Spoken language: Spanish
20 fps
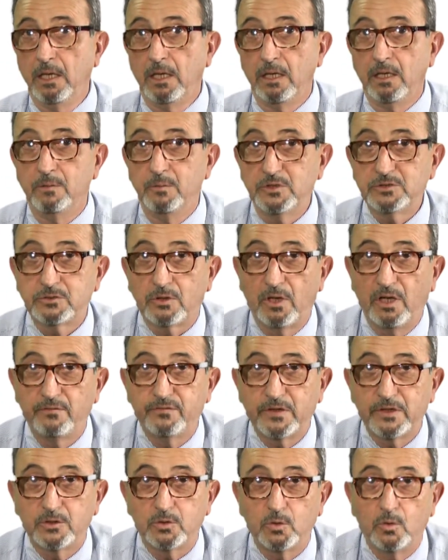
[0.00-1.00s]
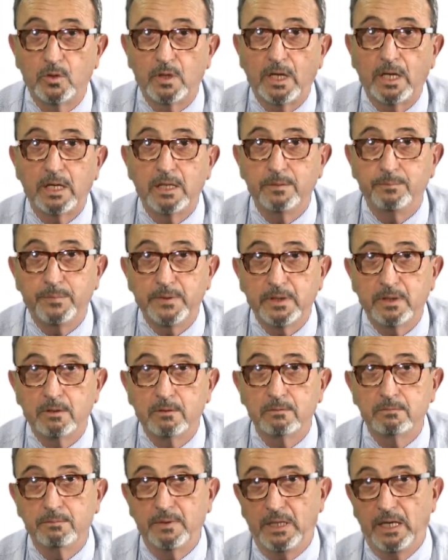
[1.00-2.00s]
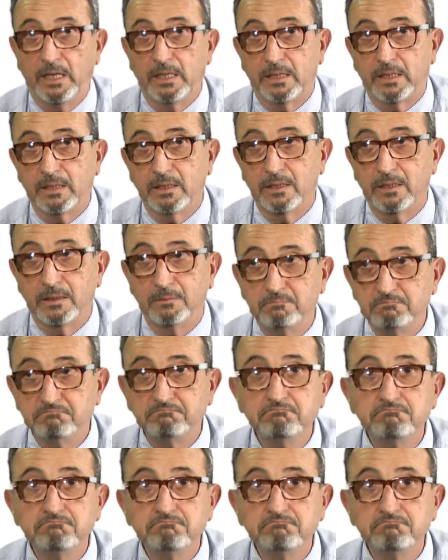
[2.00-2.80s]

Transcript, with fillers: le muestro la factura y pido me la liquide.